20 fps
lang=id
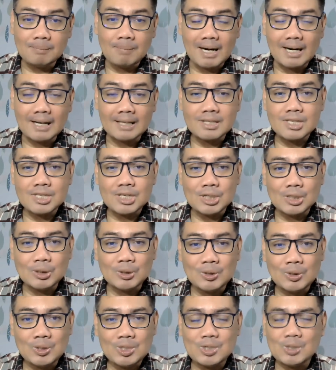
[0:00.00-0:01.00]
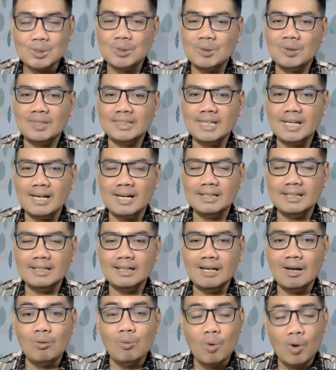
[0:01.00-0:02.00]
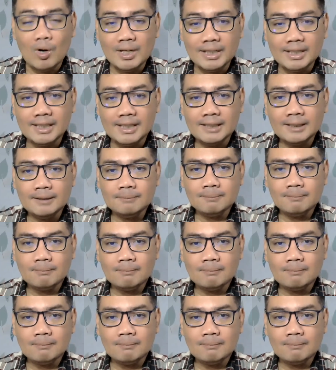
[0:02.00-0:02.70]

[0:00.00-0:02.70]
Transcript: Palacio, judulnya adalah Wonder.